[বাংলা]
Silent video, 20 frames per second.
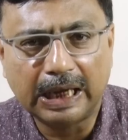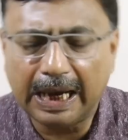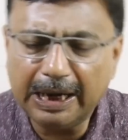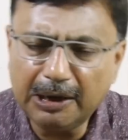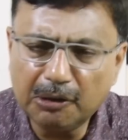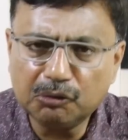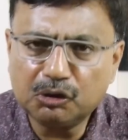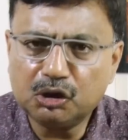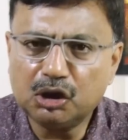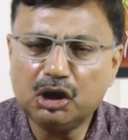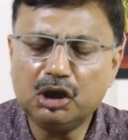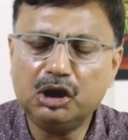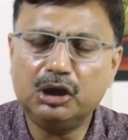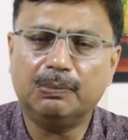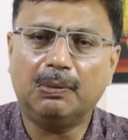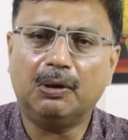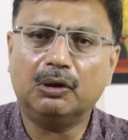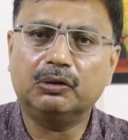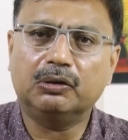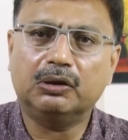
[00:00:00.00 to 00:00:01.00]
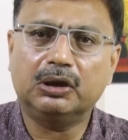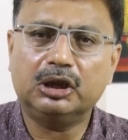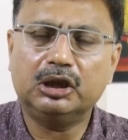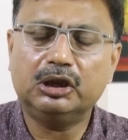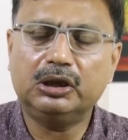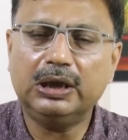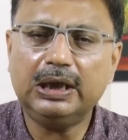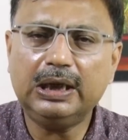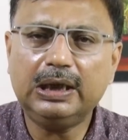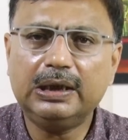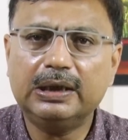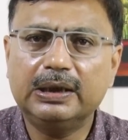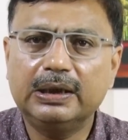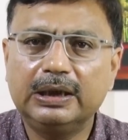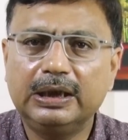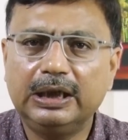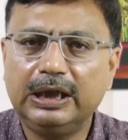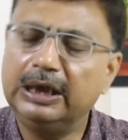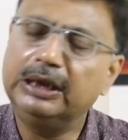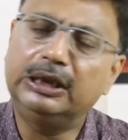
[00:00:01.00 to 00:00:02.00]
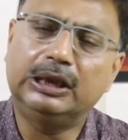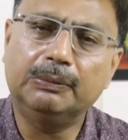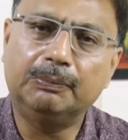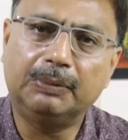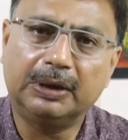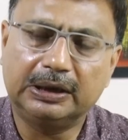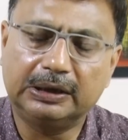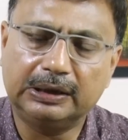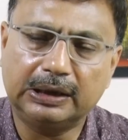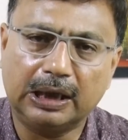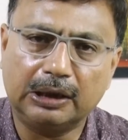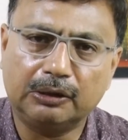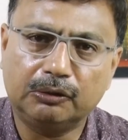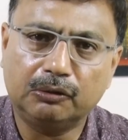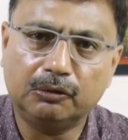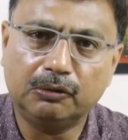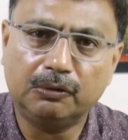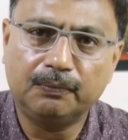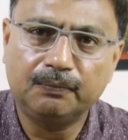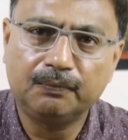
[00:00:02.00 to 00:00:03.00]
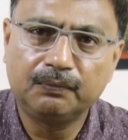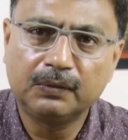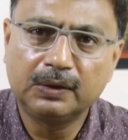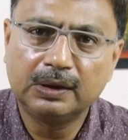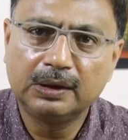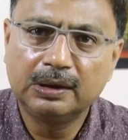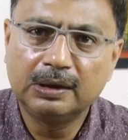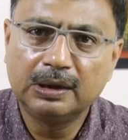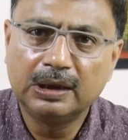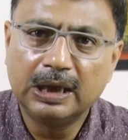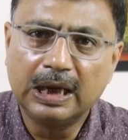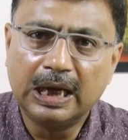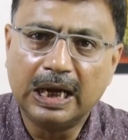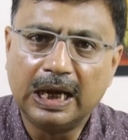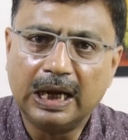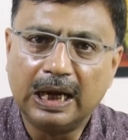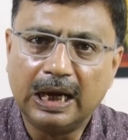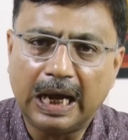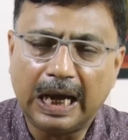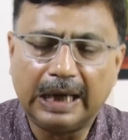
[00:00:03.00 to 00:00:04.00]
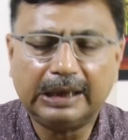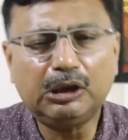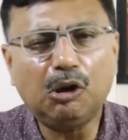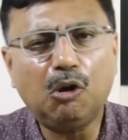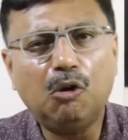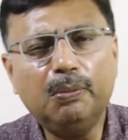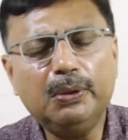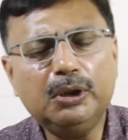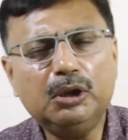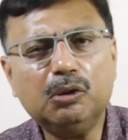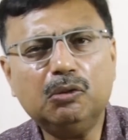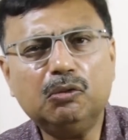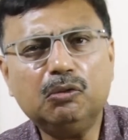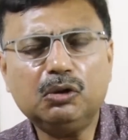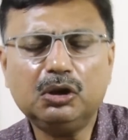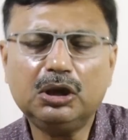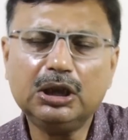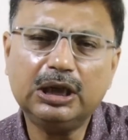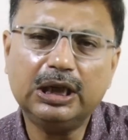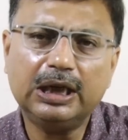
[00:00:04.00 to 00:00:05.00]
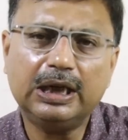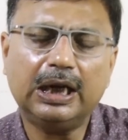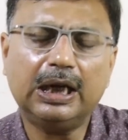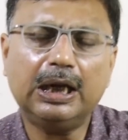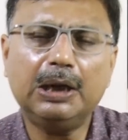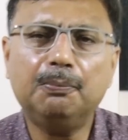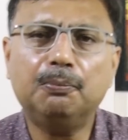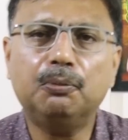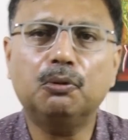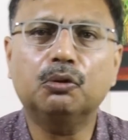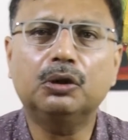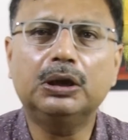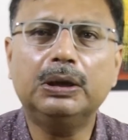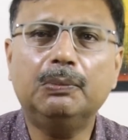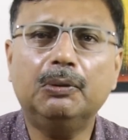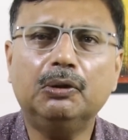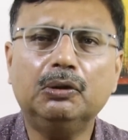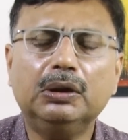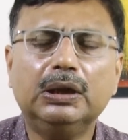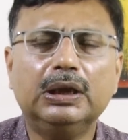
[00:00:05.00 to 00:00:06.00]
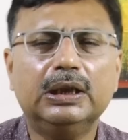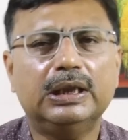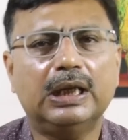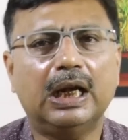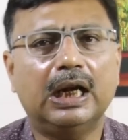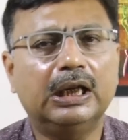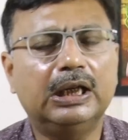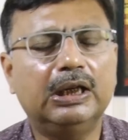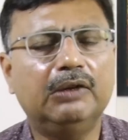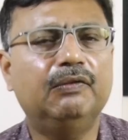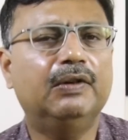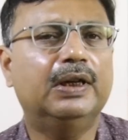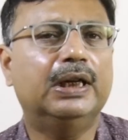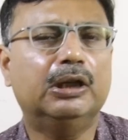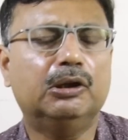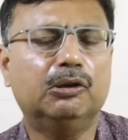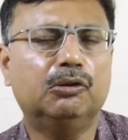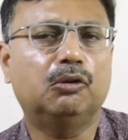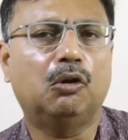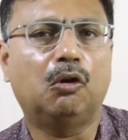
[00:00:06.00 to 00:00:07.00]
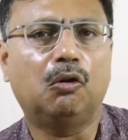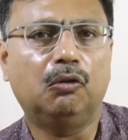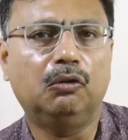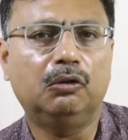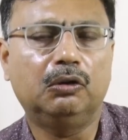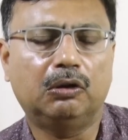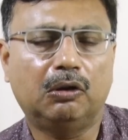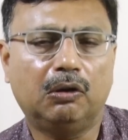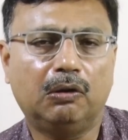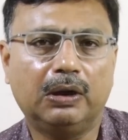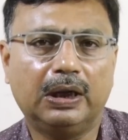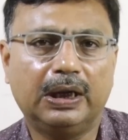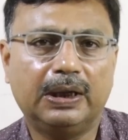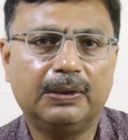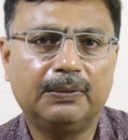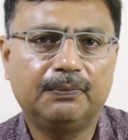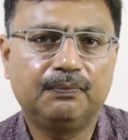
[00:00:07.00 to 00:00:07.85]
এই হচ্ছে জীবনকৃষ্ণের ইতিবৃত্তান্ত একটা অভিযোগ উঠছে সে নাকি প্রতিবন্ধী সার্টিফিকেটও নকল করে